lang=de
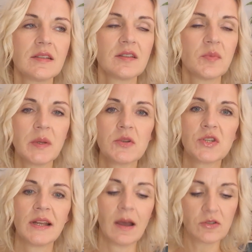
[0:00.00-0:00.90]
diese
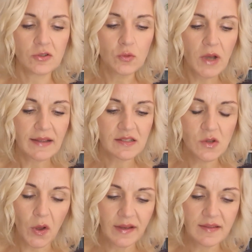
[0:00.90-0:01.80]
Bibelstelle aus Lukas
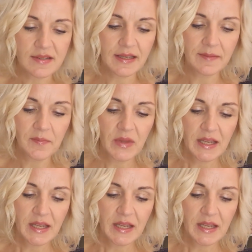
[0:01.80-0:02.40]
19,